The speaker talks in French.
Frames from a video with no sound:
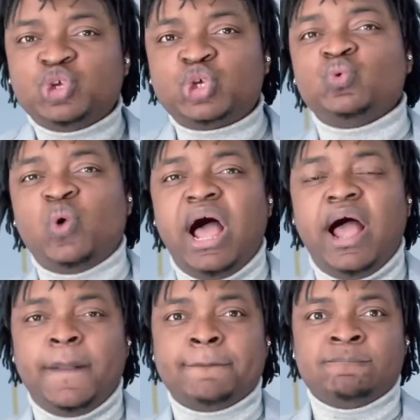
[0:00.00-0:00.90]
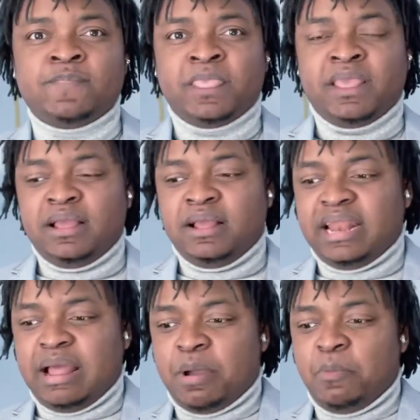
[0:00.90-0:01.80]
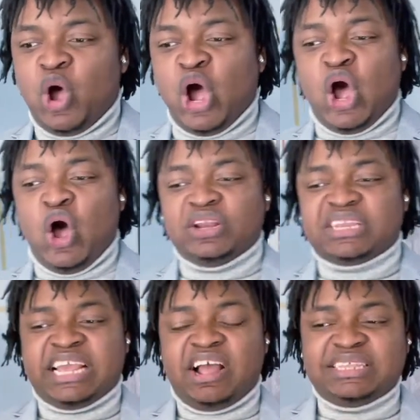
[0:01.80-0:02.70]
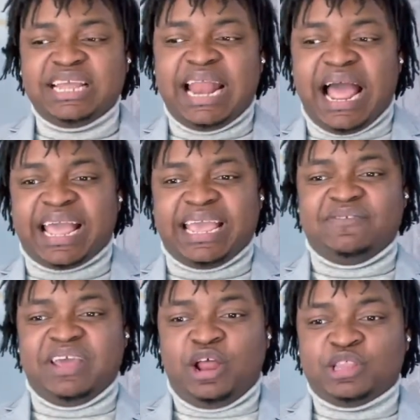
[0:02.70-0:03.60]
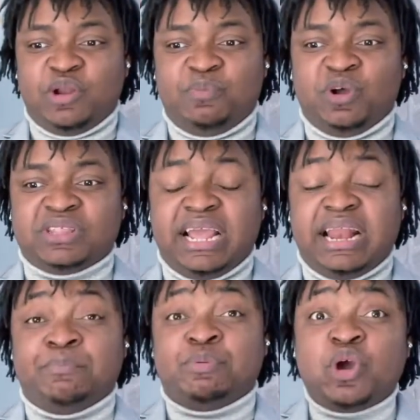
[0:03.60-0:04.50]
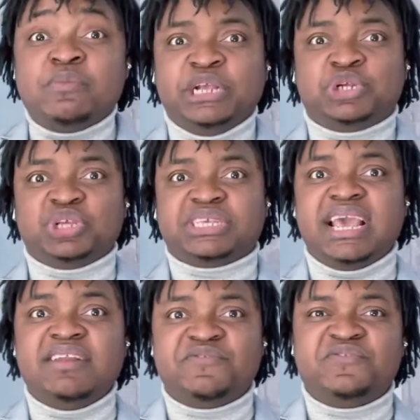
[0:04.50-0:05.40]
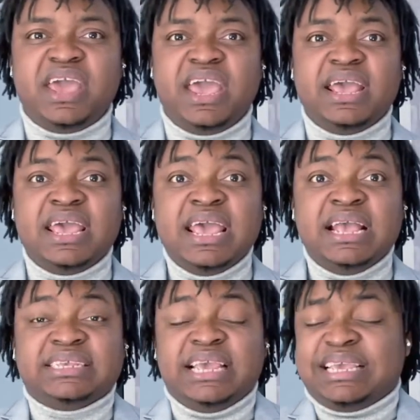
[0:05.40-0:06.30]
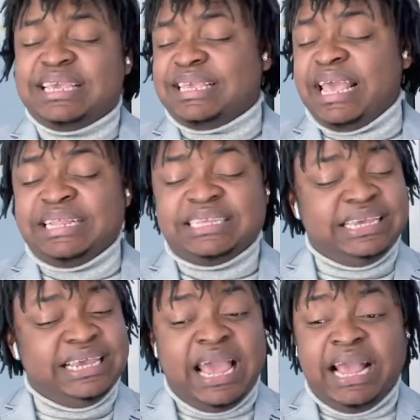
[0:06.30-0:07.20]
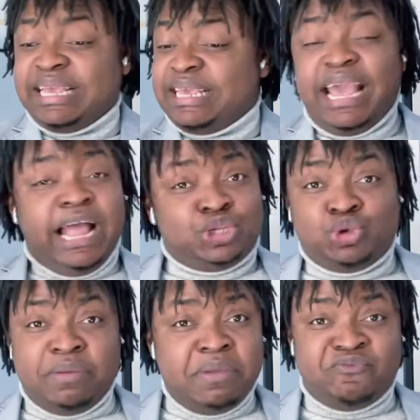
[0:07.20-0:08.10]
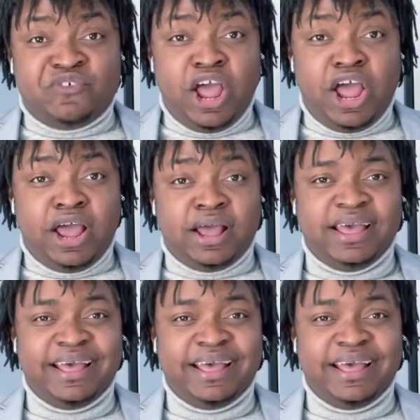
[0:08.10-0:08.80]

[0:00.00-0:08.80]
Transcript: soir, la maman rentre, et quand elle arrive, elle entre dans le portail, la première chose qu'elle fait, c'est, qu'elle dit, qui a tué mes fleurs?